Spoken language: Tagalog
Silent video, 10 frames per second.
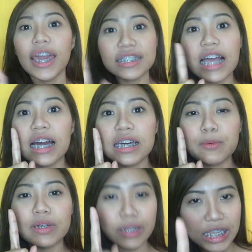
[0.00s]
Isang
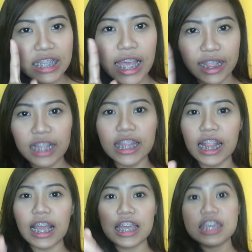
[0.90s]
ring lang
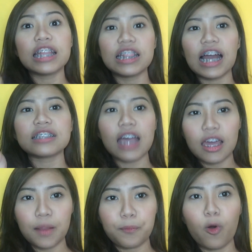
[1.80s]
talaga, dyan lang
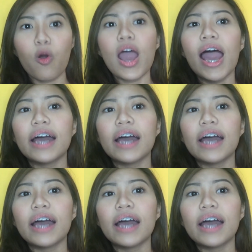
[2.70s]
sa harap ko.